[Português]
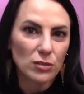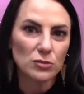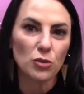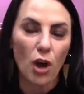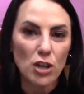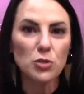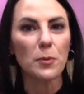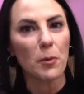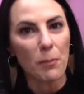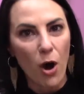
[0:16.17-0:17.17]
no nosso
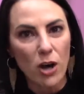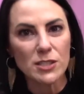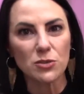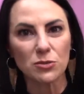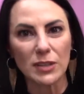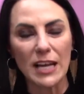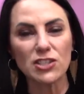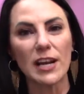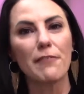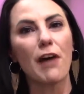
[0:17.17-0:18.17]
propósito né, de
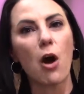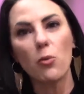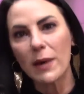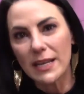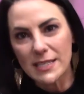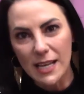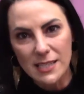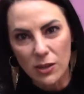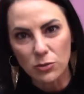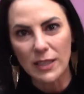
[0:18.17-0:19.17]
levar a
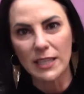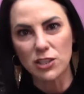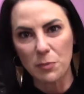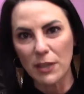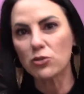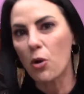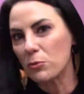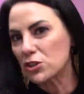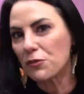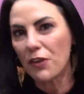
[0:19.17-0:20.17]
humanização do atendimento como
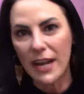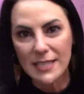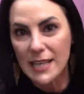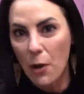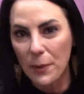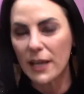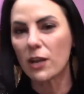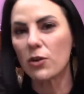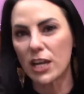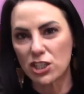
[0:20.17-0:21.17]
um diferencial para
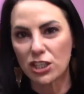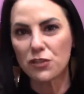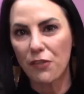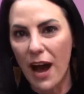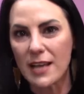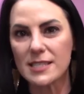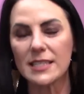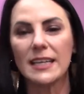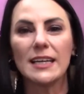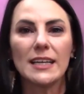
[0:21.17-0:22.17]
aquilo que a gente faz.
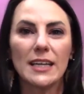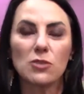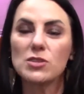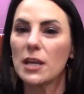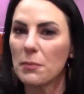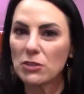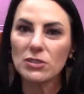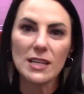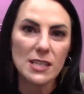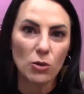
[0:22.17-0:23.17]
É, no segmento
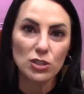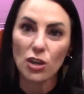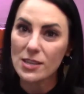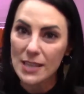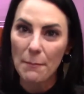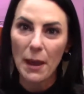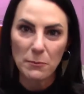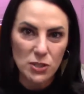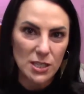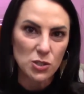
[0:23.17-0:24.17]
da saúde, nós
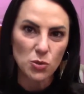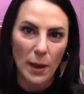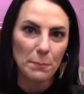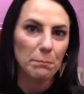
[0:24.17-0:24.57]
sabemos que isso é